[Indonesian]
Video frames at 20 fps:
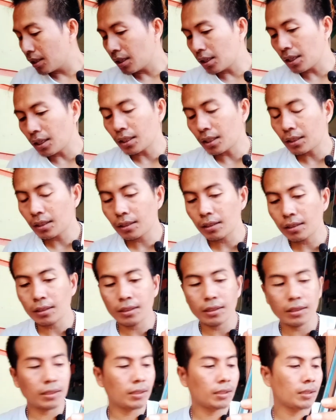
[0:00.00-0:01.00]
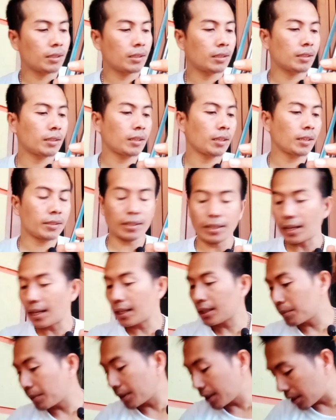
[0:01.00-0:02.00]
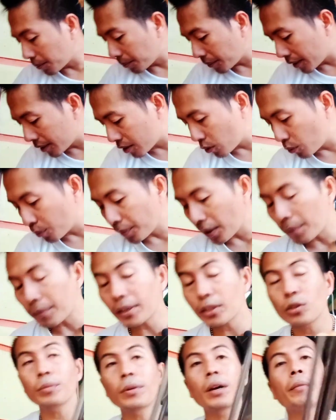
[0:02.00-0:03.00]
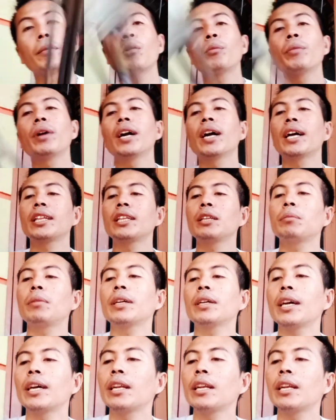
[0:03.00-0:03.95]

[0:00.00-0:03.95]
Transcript: Eh, terserah teman-teman seumpama cuma mau mengganti bagian